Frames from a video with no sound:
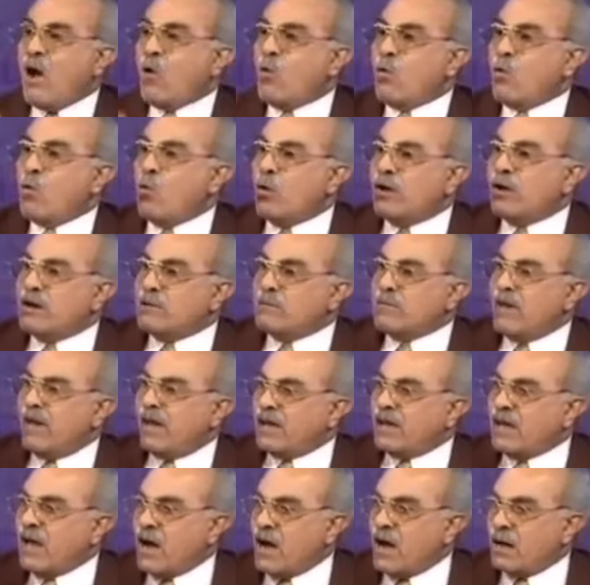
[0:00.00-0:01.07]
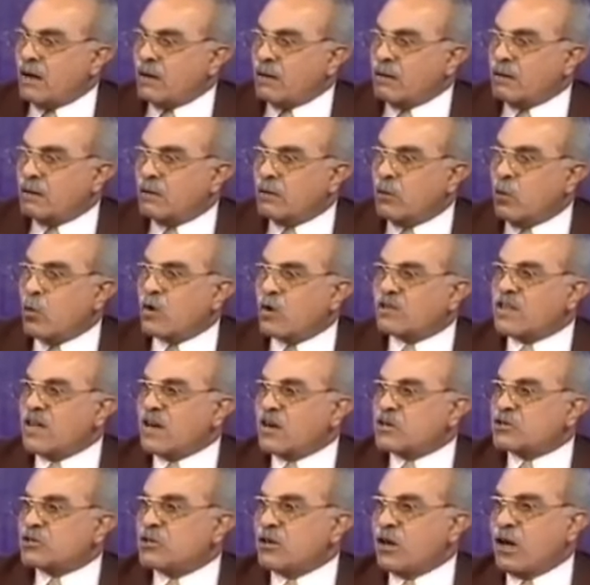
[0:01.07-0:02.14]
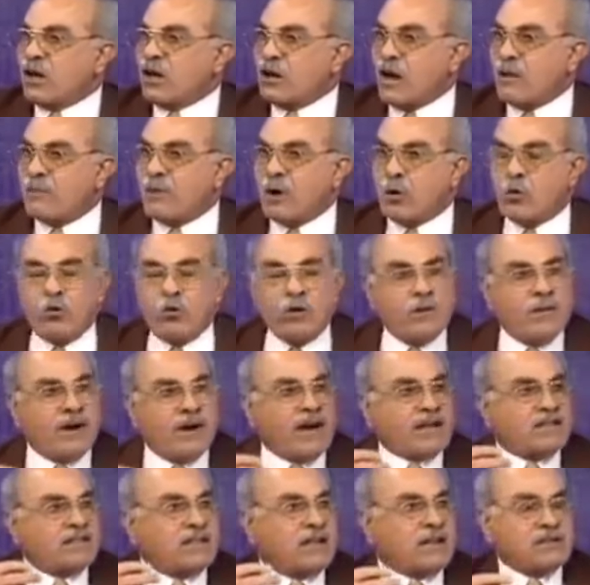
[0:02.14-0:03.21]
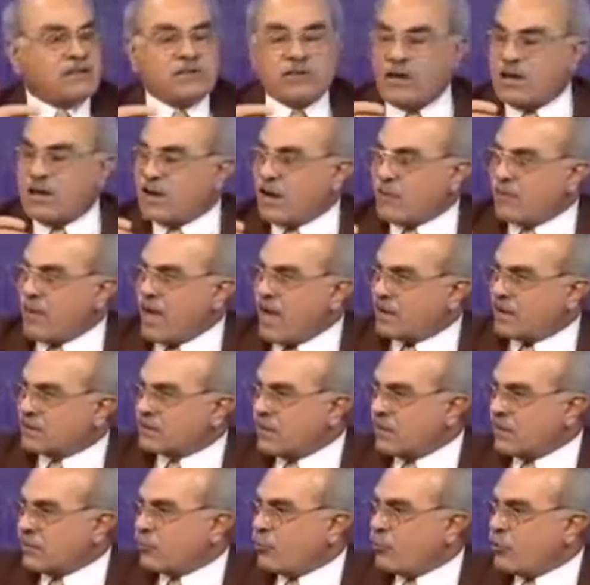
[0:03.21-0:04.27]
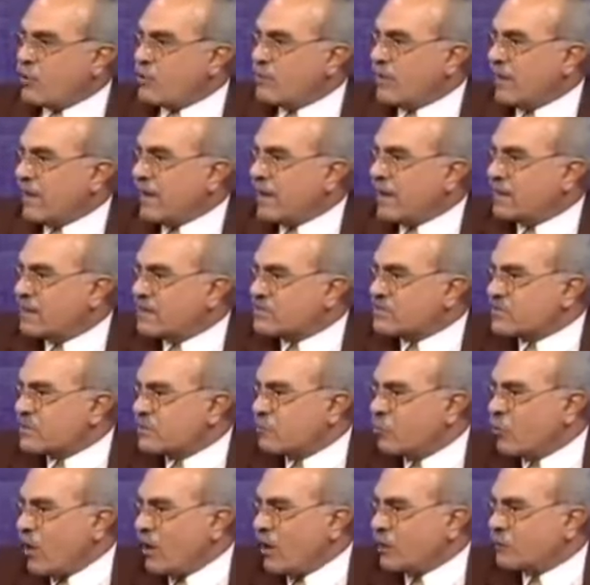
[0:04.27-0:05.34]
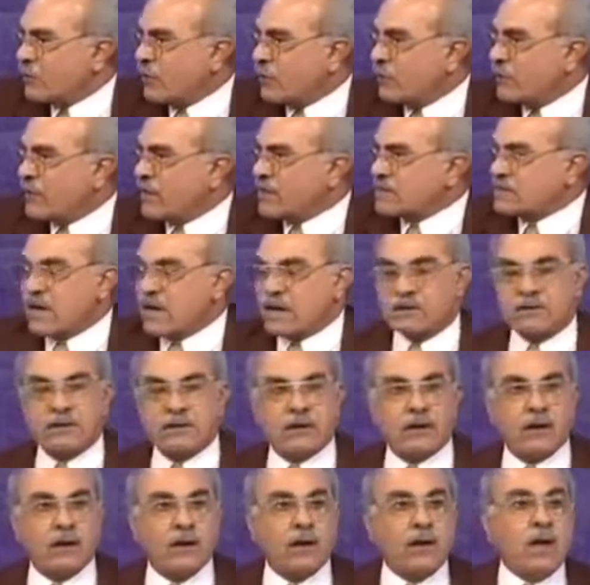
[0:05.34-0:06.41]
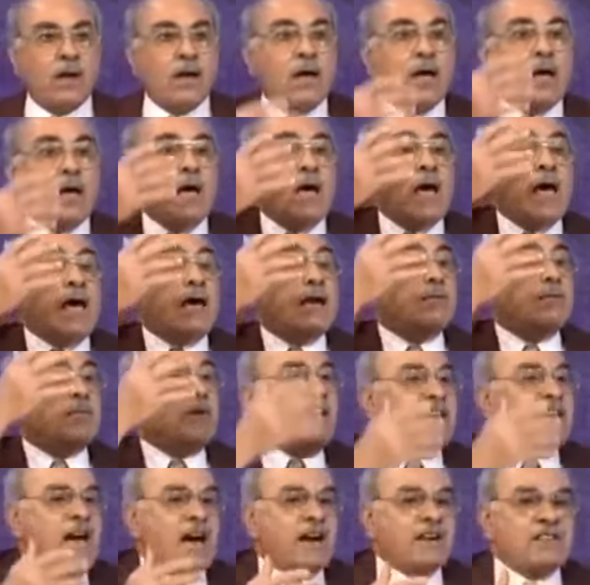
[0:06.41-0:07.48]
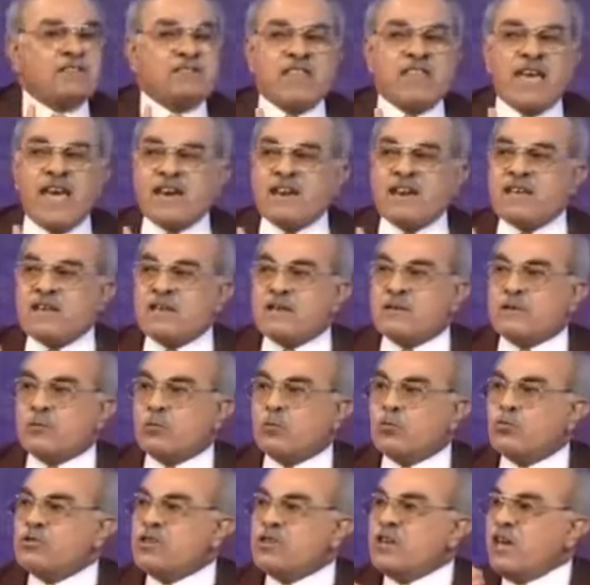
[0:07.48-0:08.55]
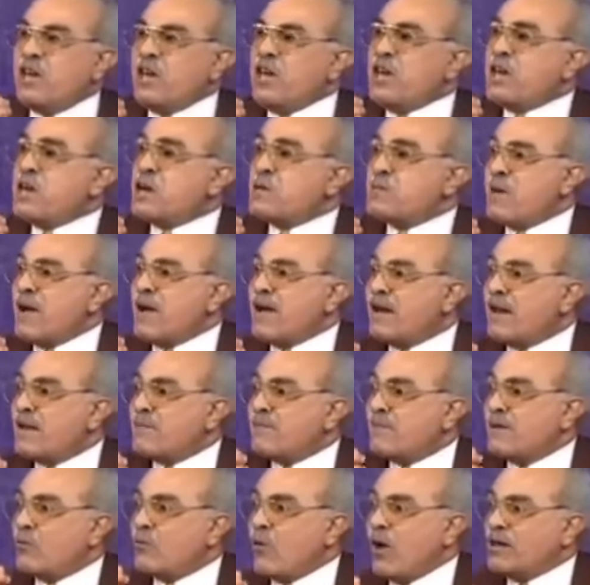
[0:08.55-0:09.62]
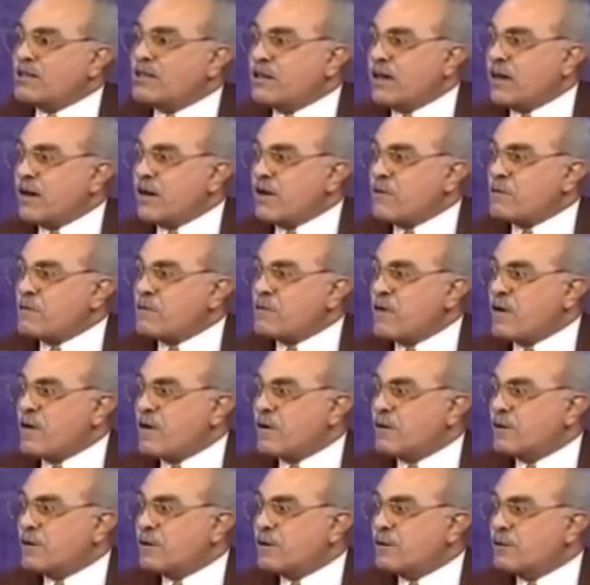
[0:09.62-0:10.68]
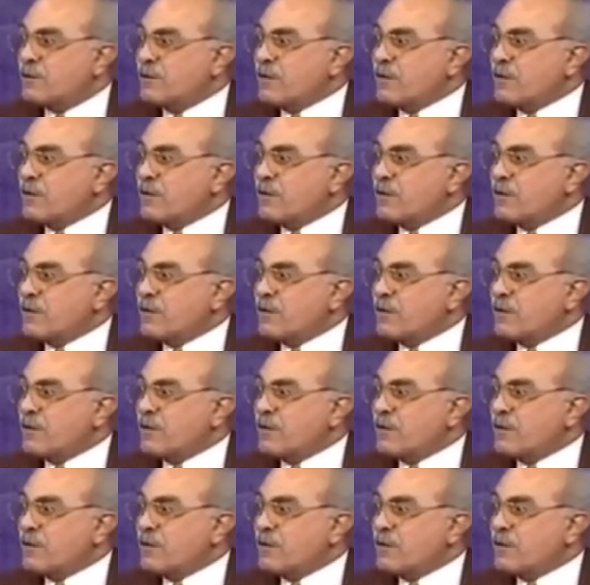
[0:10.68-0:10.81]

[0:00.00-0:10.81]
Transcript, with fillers: اول معيار هو درجه القرابه كل ما كانت درجه القرابه اكتر كل ما كان نصيب الواحد في الميراث اكتر المعيار الثاني ودي حكمه لما الواحد يعرفها